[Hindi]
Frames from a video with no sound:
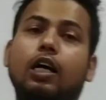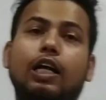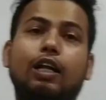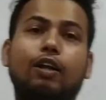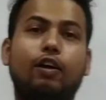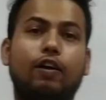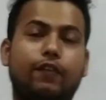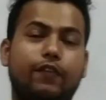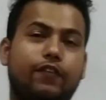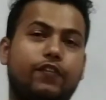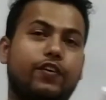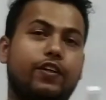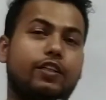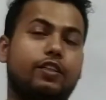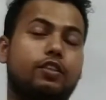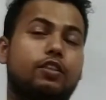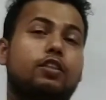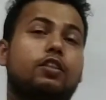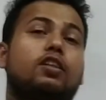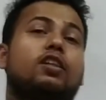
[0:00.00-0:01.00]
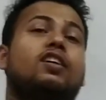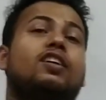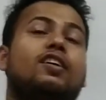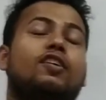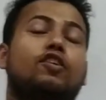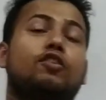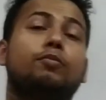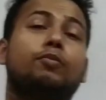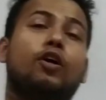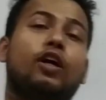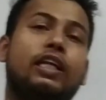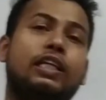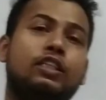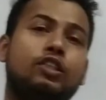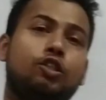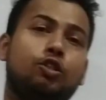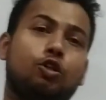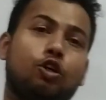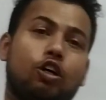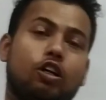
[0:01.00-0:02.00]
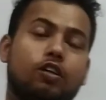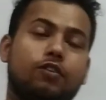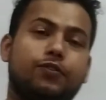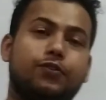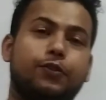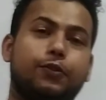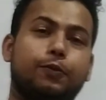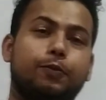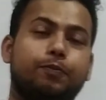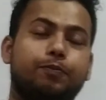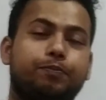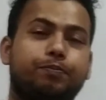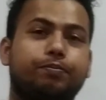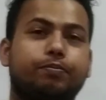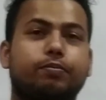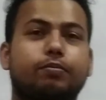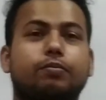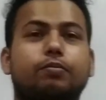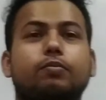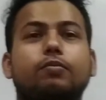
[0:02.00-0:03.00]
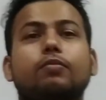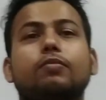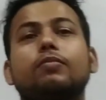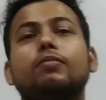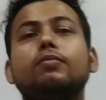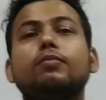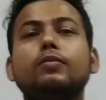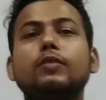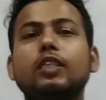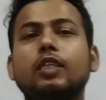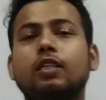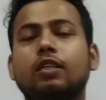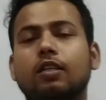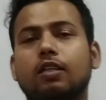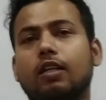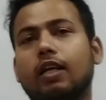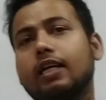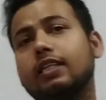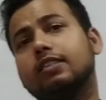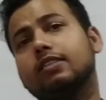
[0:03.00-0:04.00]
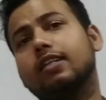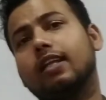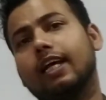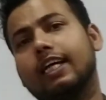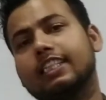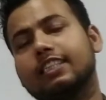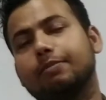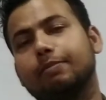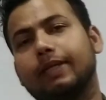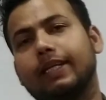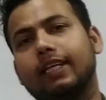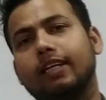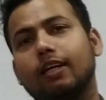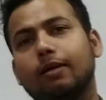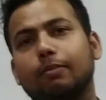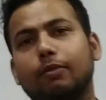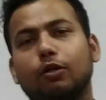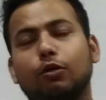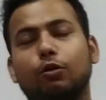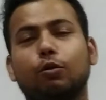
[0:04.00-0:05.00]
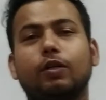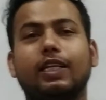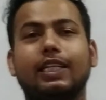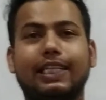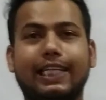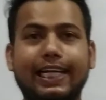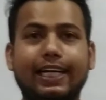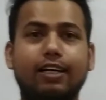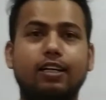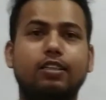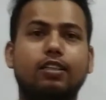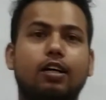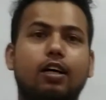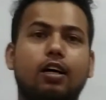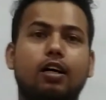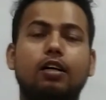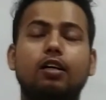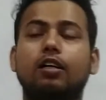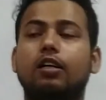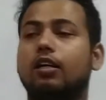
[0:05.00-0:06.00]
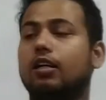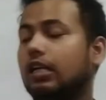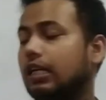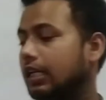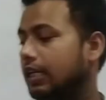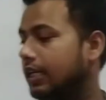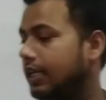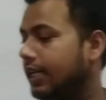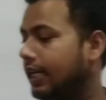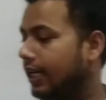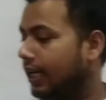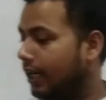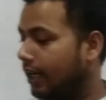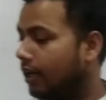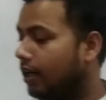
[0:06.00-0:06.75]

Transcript: हेलो एवरीवन गुड मॉर्निंग टू ऑल ऑफ यू लास्ट क्लास में हम लोगों ने देखा था कि